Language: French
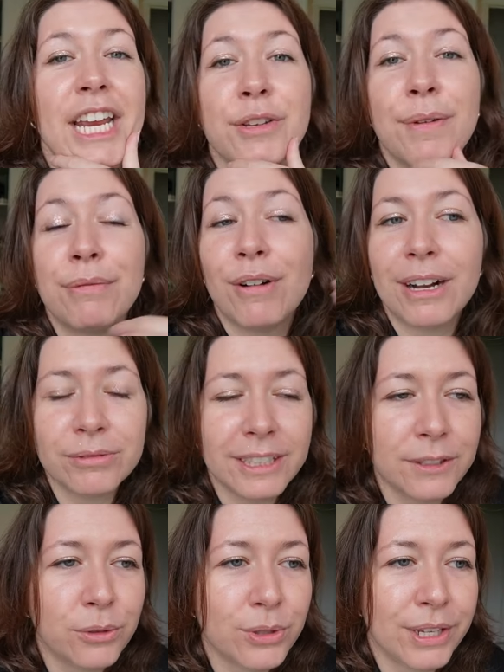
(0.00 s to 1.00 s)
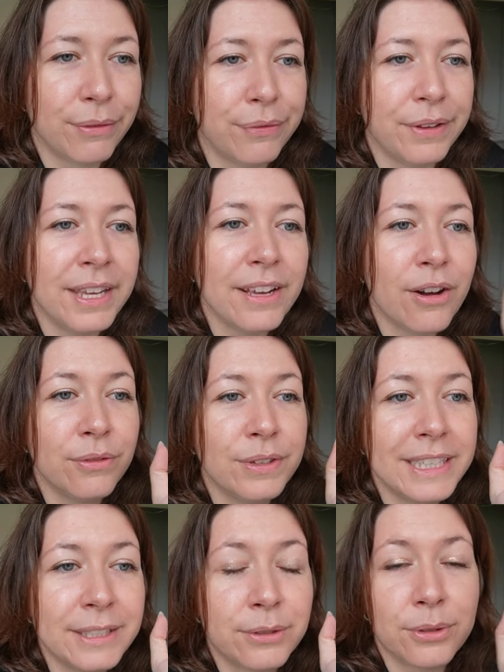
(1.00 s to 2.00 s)
et je vais vous raconter ce que j'ai fait. En
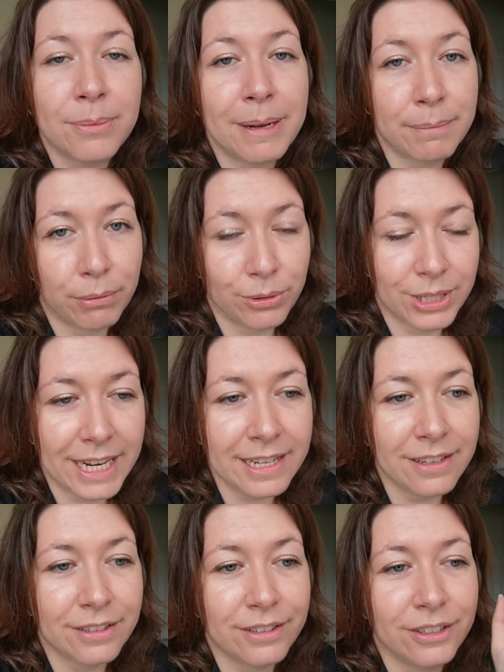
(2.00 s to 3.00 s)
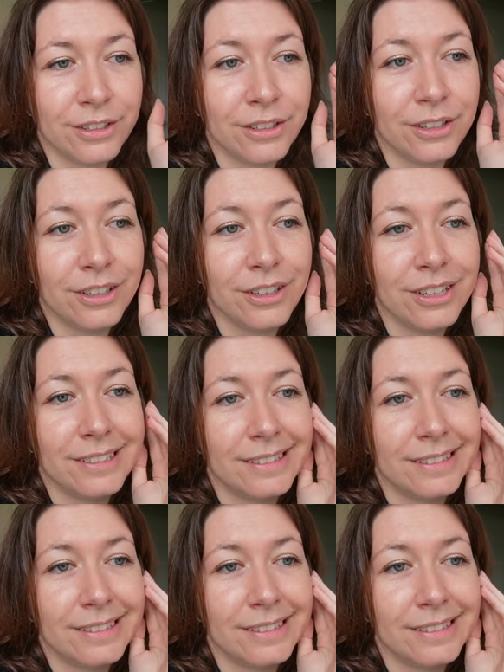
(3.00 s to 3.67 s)
fait, semaine prochaine, euh,